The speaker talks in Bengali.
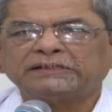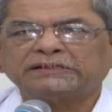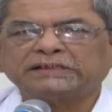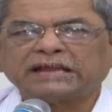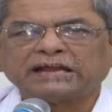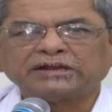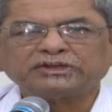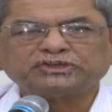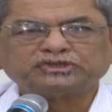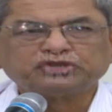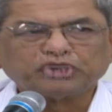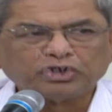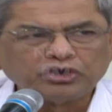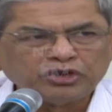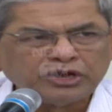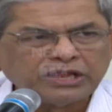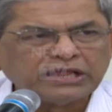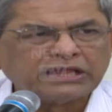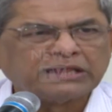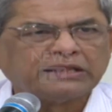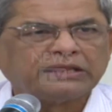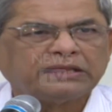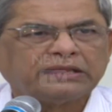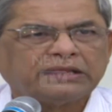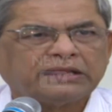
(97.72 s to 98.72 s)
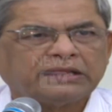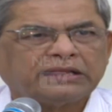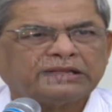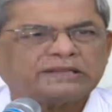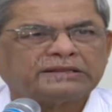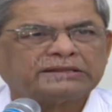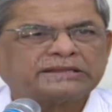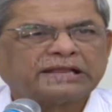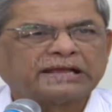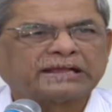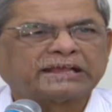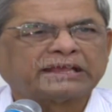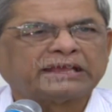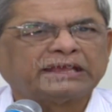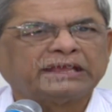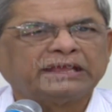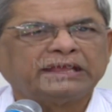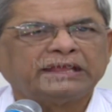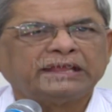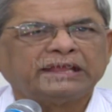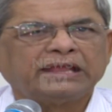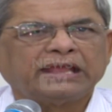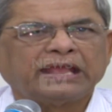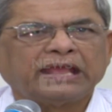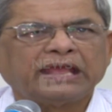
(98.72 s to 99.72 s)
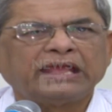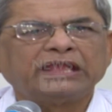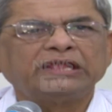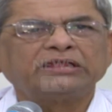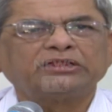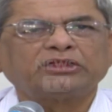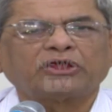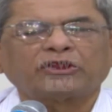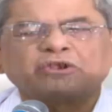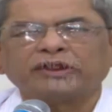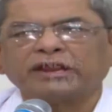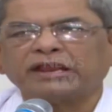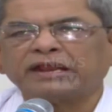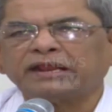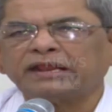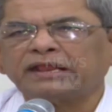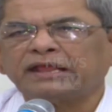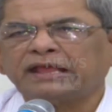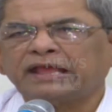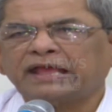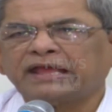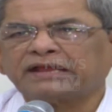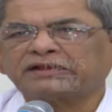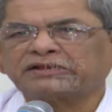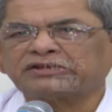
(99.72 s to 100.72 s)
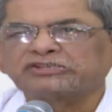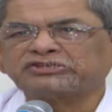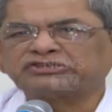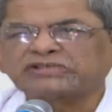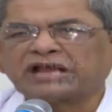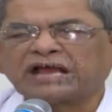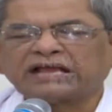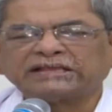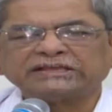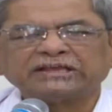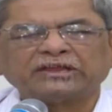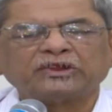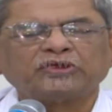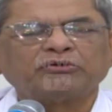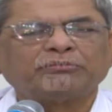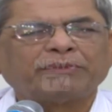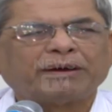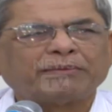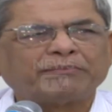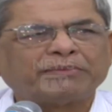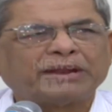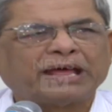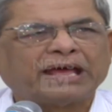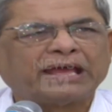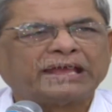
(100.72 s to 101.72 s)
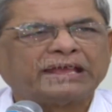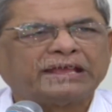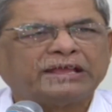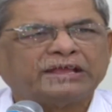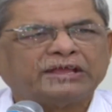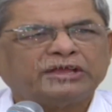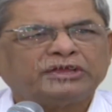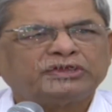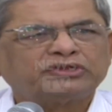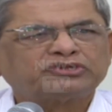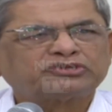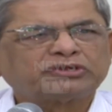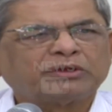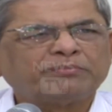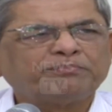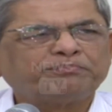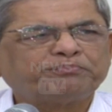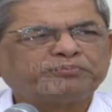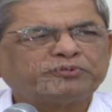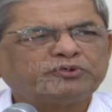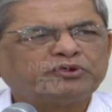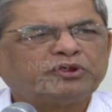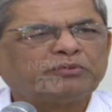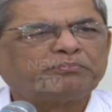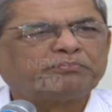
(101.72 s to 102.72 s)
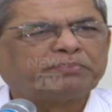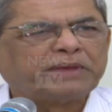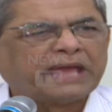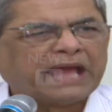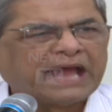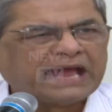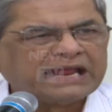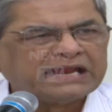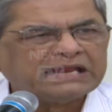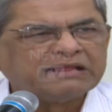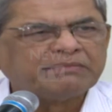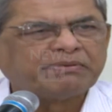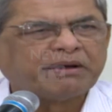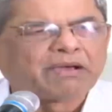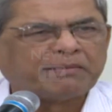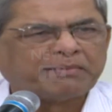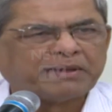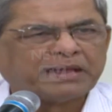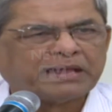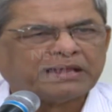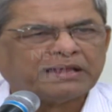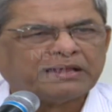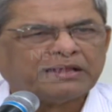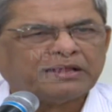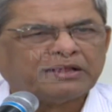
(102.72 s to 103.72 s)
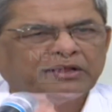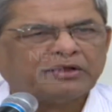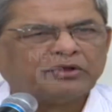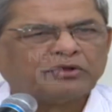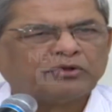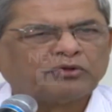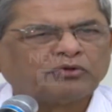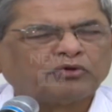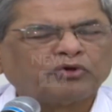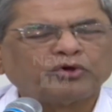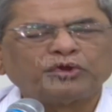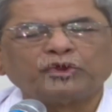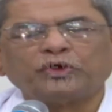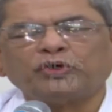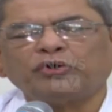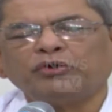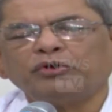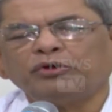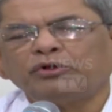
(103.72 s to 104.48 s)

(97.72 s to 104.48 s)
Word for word: তার জন্যেই তাকে এই ধরনের একটি সাজানো মামলায় সম্পূর্ণ বেআইনিভাবে কোনো